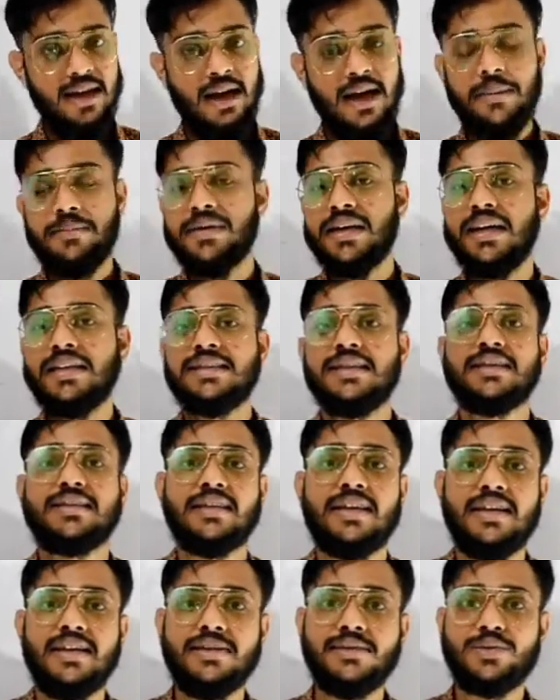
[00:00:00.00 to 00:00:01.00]
हम कह सकते
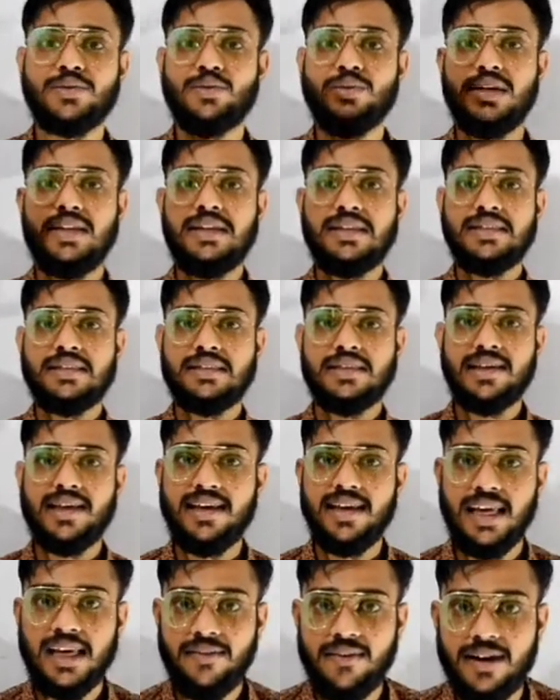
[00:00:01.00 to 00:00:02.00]
हैं स्टूडेंट्स
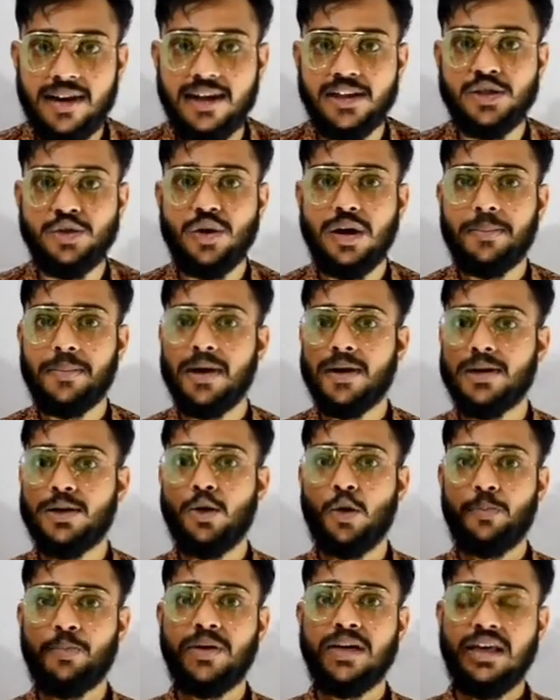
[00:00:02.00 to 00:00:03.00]
कि ये वाला जो आपका
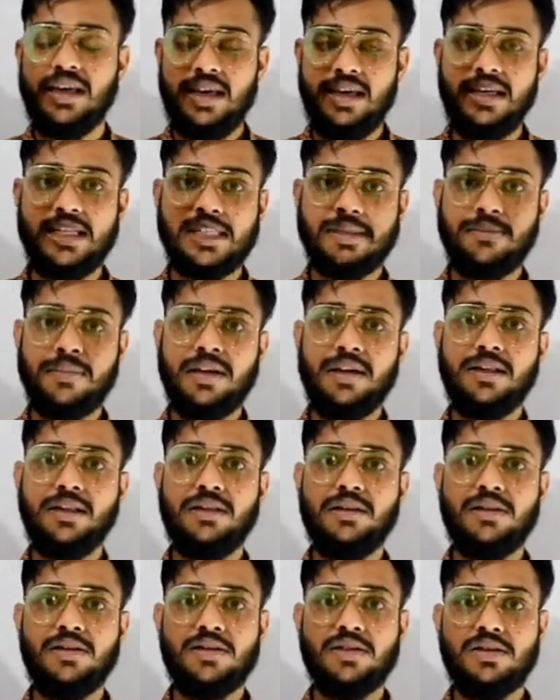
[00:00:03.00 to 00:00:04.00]
टॉपिक है इसमें
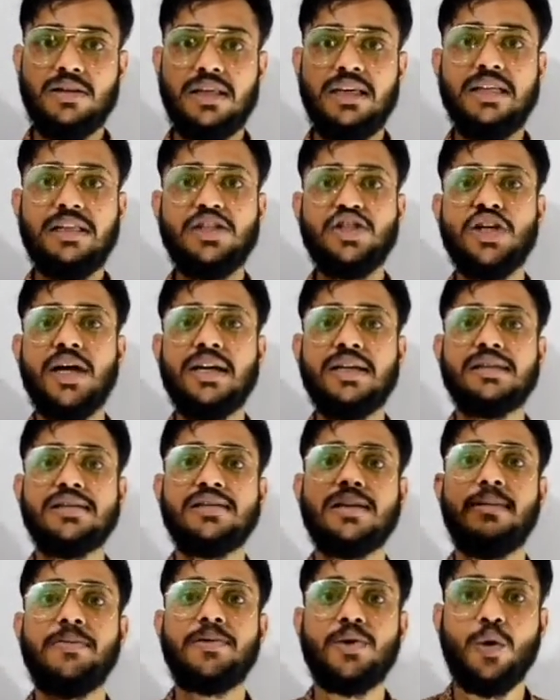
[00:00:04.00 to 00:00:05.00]
तीन चार
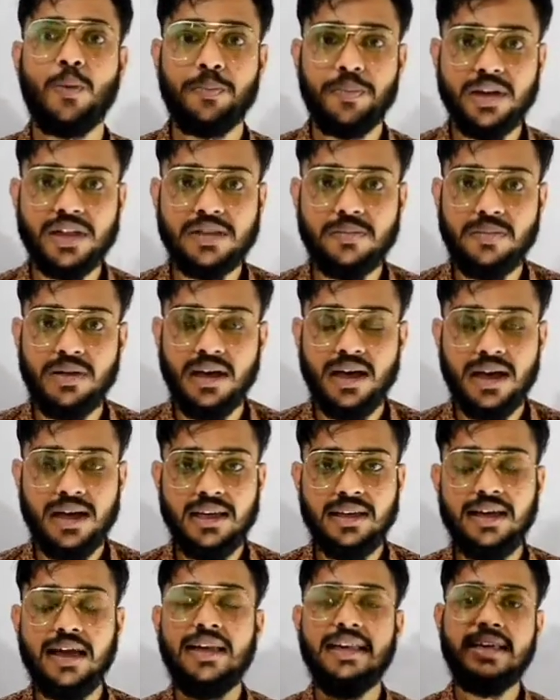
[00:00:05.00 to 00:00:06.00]
सब टॉपिक्स भी हैं
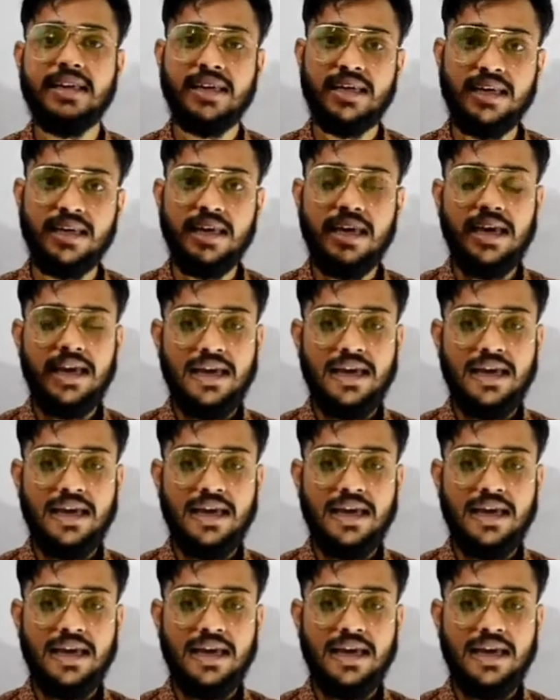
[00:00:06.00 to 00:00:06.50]
यानी कि